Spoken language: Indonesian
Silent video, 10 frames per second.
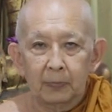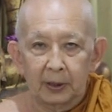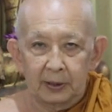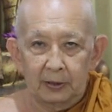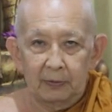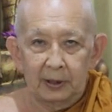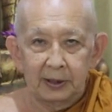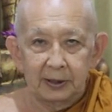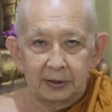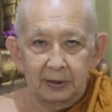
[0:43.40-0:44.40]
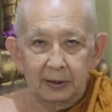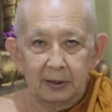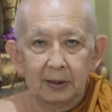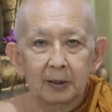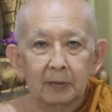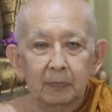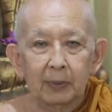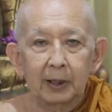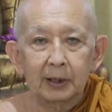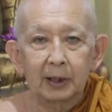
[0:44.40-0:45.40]
para wanita,
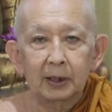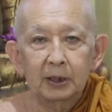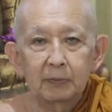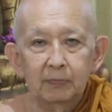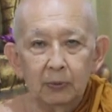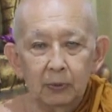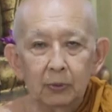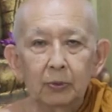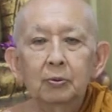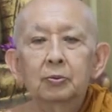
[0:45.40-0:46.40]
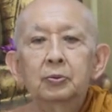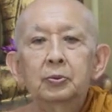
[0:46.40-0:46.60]
para ibu,